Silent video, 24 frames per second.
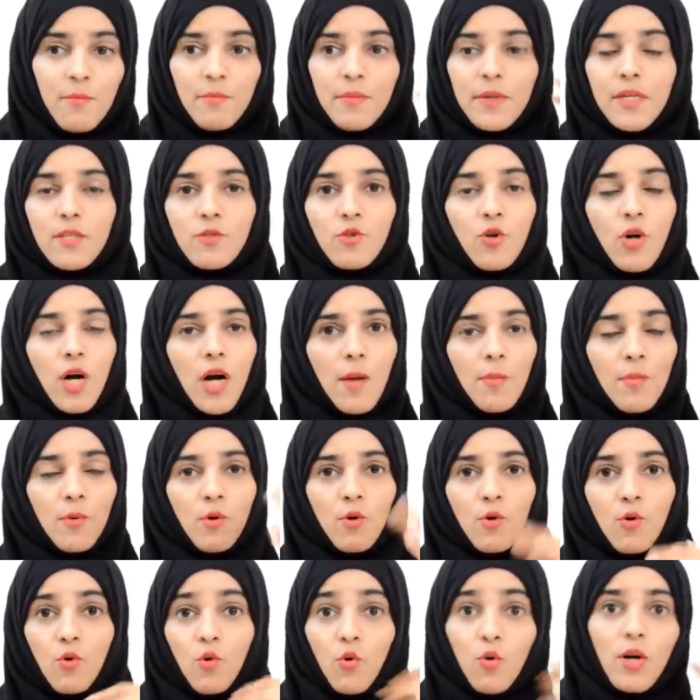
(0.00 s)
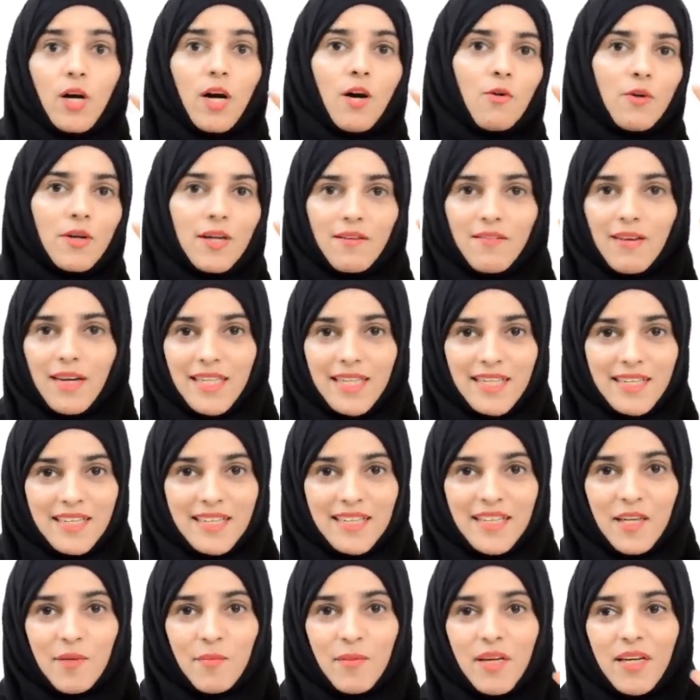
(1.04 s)
फिर जो आप लोग गोरा होने वाली
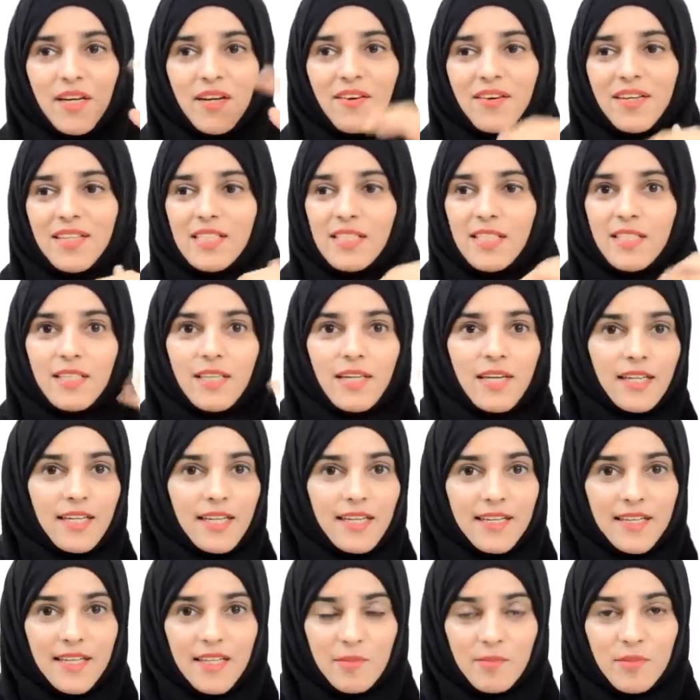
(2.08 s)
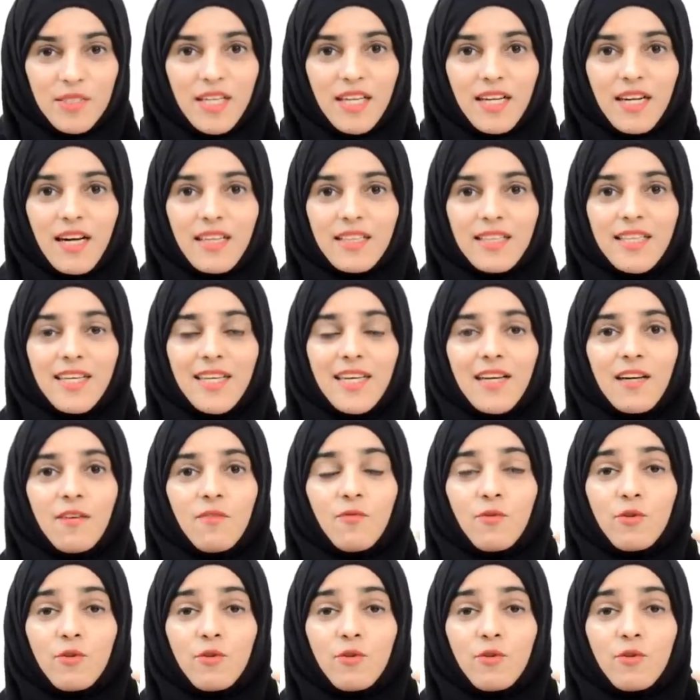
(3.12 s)
क्रीमें और इसी तरह की क्रीम्स लगाते हैं